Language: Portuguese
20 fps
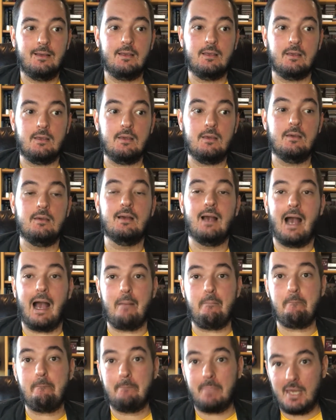e a
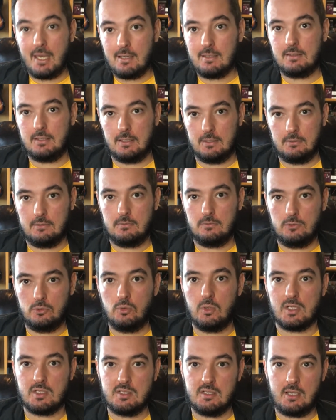perda
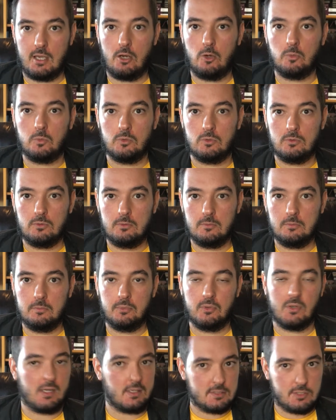do Anselmo
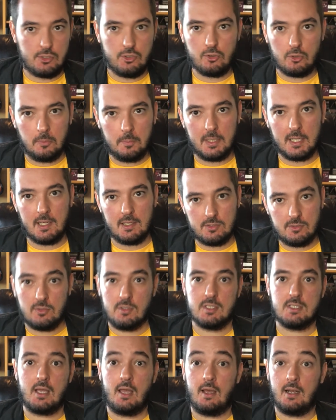por causa de
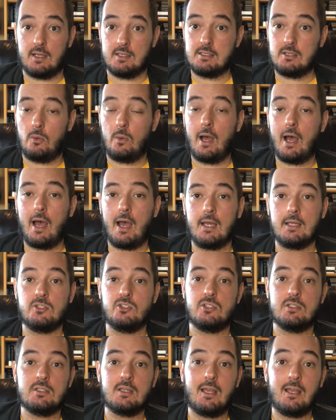complicações em relação à
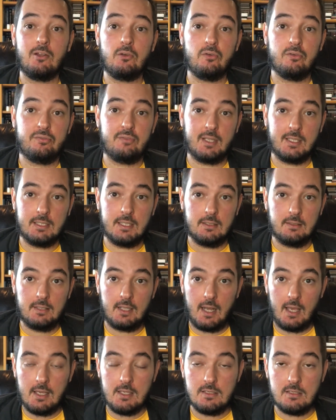AIDS em
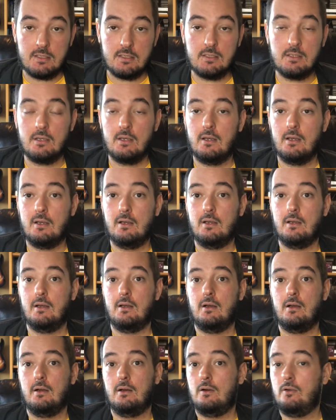93
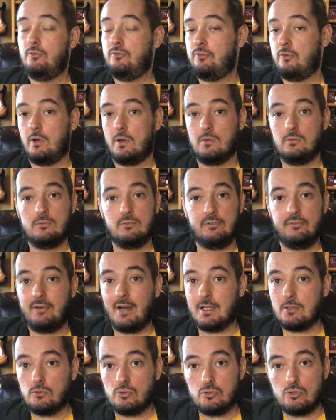foram
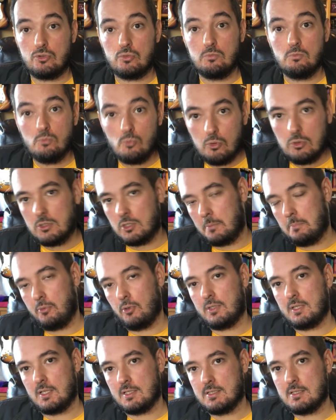fatos muito
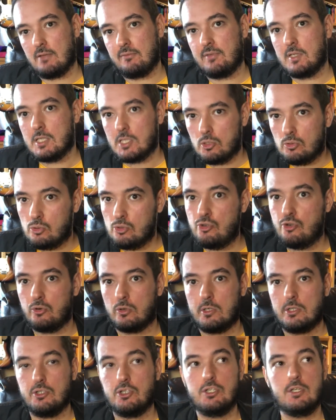importantes na vida do
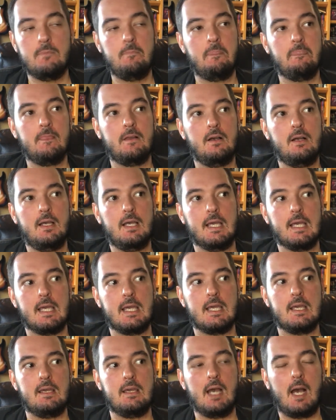George.
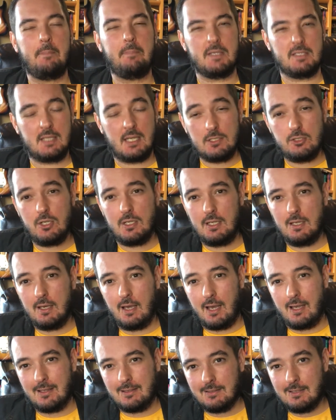E apesar de ele
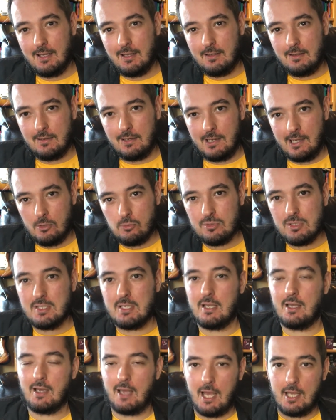ainda não
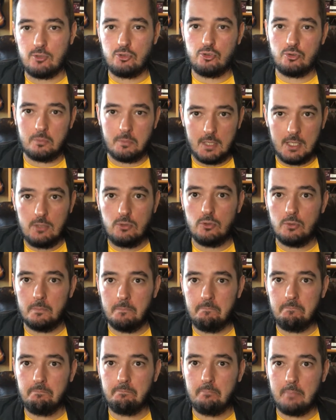ser assumido
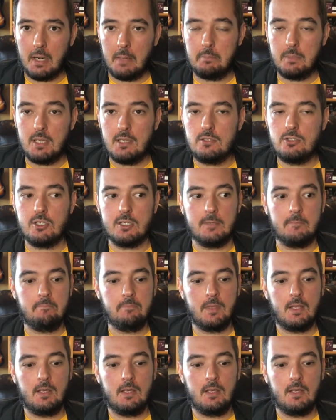para mídia,